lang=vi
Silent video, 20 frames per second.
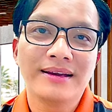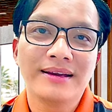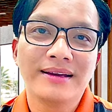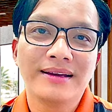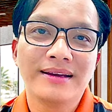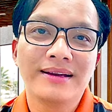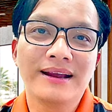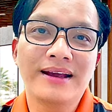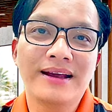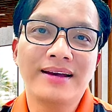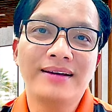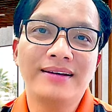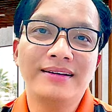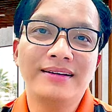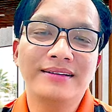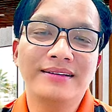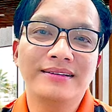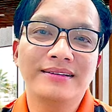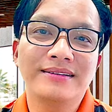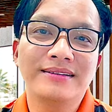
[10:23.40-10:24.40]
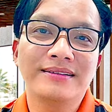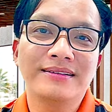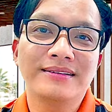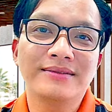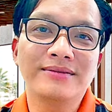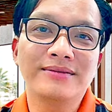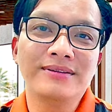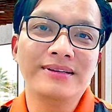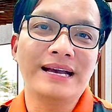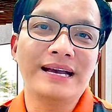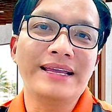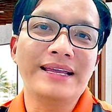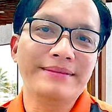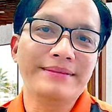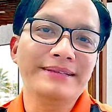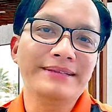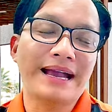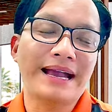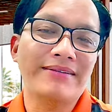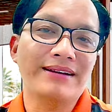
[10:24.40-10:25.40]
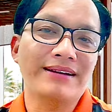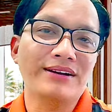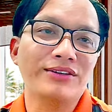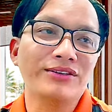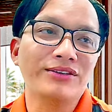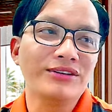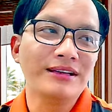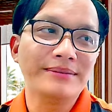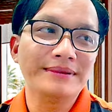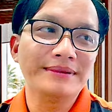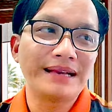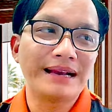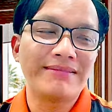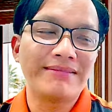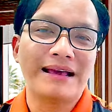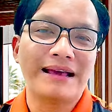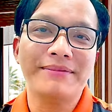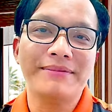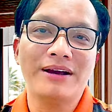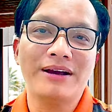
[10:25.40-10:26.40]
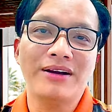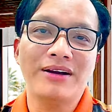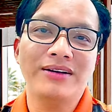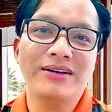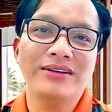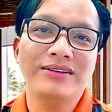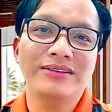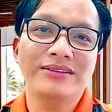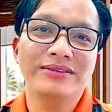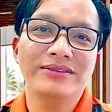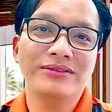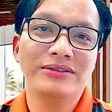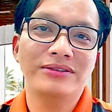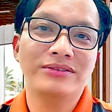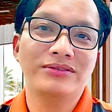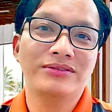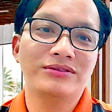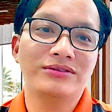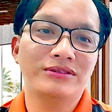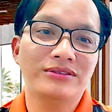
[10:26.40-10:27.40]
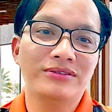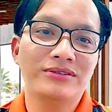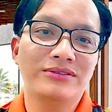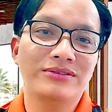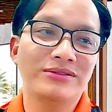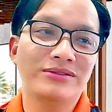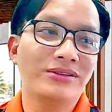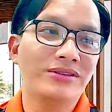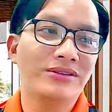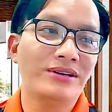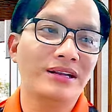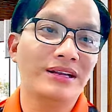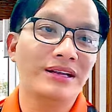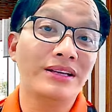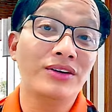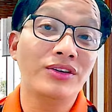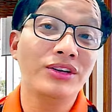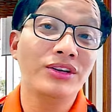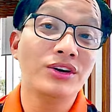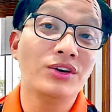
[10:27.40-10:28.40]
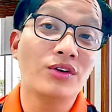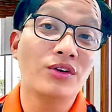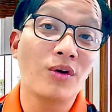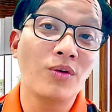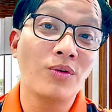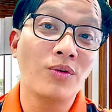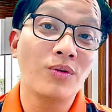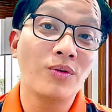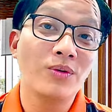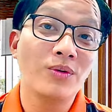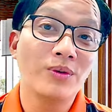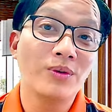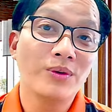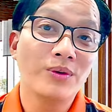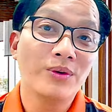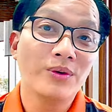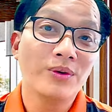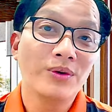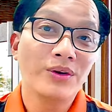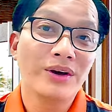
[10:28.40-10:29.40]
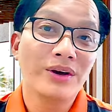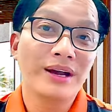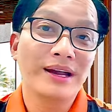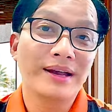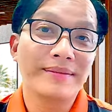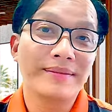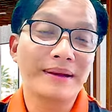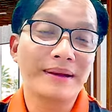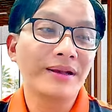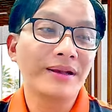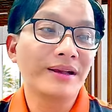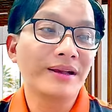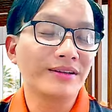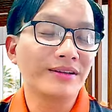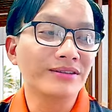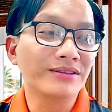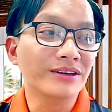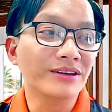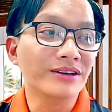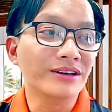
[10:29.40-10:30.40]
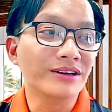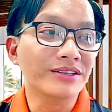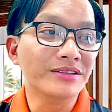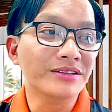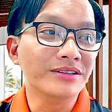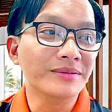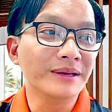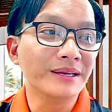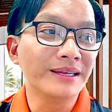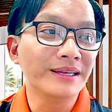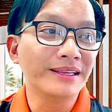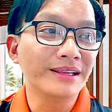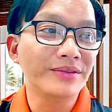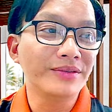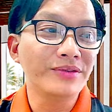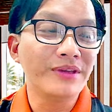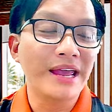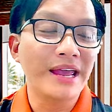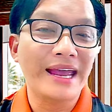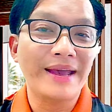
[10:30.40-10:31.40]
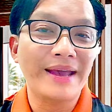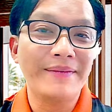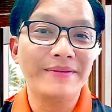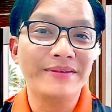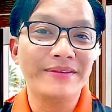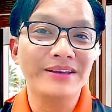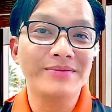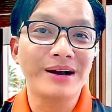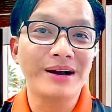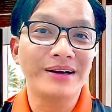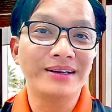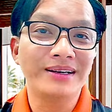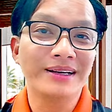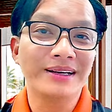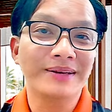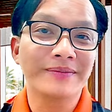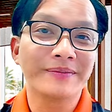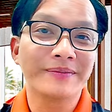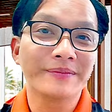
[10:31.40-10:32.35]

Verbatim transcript: đó giống như gây thấp với cao là đối thừa thấp với cao làm đó tụi nó tụi nó tụi nó là vô vô cứu à, bạn tưởng tượng ngày xưa mấy thiếu gia mà dây bẩn ha